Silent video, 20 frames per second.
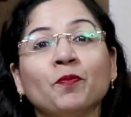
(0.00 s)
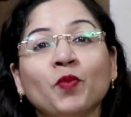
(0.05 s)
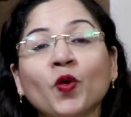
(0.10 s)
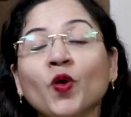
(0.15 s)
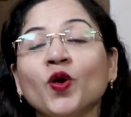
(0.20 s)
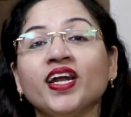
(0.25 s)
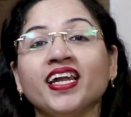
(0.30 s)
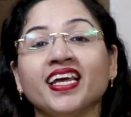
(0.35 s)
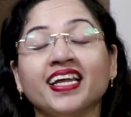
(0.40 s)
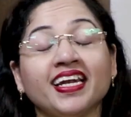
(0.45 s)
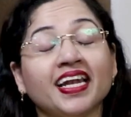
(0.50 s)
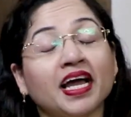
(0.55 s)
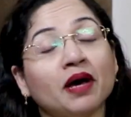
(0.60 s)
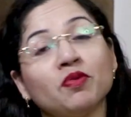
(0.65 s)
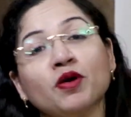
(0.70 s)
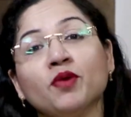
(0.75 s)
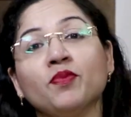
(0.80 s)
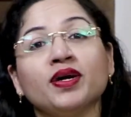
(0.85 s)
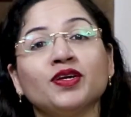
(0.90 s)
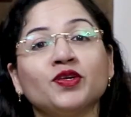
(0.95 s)
পড়লে
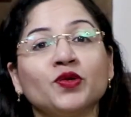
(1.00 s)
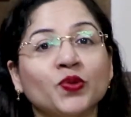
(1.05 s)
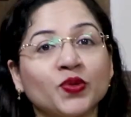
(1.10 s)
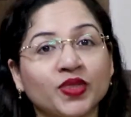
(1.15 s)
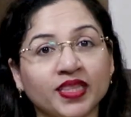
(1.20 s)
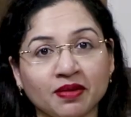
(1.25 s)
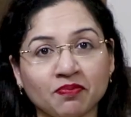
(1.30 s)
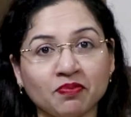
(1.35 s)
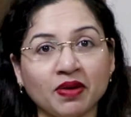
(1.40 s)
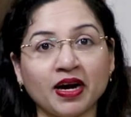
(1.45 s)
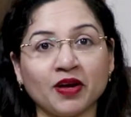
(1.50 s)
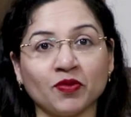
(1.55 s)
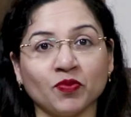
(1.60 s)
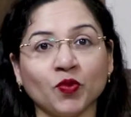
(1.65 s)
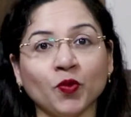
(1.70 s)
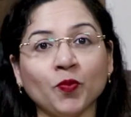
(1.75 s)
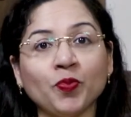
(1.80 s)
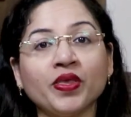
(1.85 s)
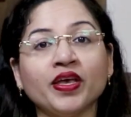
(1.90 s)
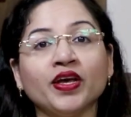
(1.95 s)
লাভবান হতে
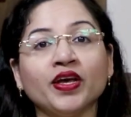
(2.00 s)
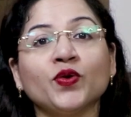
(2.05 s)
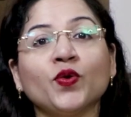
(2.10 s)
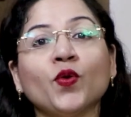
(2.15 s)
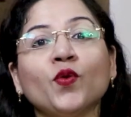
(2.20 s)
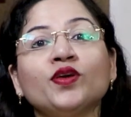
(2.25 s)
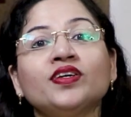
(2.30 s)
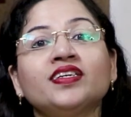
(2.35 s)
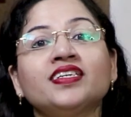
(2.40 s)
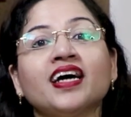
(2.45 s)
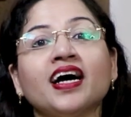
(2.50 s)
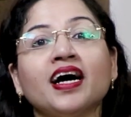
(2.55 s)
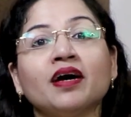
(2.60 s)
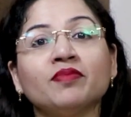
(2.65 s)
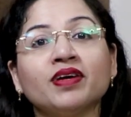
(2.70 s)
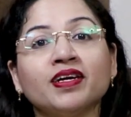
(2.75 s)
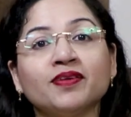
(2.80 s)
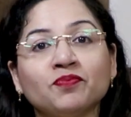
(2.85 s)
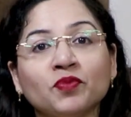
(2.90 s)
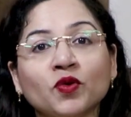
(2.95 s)
পারবো কোনটা
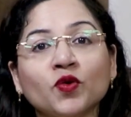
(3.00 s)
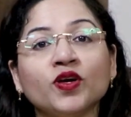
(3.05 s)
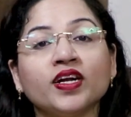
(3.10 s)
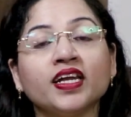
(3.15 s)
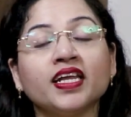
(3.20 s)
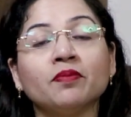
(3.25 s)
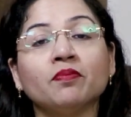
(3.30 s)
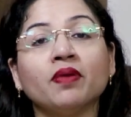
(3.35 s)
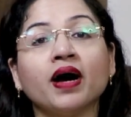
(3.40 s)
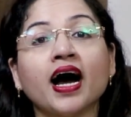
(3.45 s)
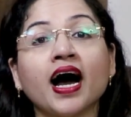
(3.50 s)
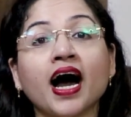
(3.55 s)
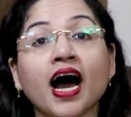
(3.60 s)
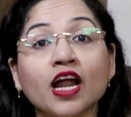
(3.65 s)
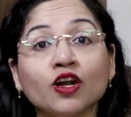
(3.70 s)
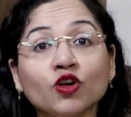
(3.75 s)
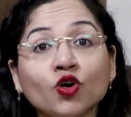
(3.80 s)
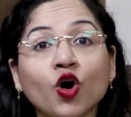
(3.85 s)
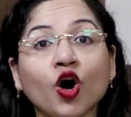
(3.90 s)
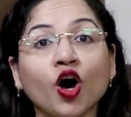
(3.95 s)
আমার পড়লে
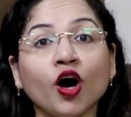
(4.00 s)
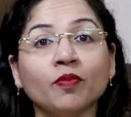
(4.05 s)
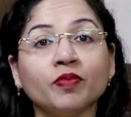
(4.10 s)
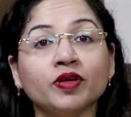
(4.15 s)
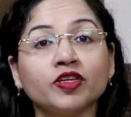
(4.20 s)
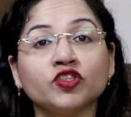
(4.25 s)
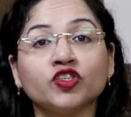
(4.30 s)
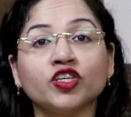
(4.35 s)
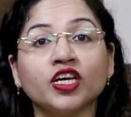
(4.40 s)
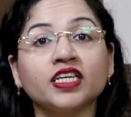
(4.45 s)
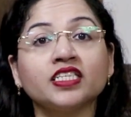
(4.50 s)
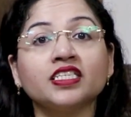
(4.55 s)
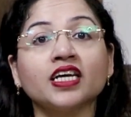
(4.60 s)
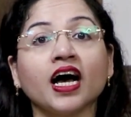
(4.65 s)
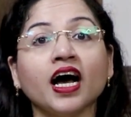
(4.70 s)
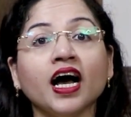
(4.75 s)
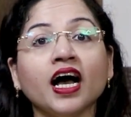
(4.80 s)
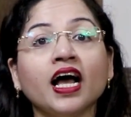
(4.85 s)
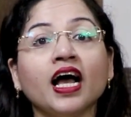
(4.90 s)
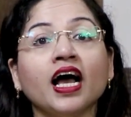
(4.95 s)
ভালো হবে সেটা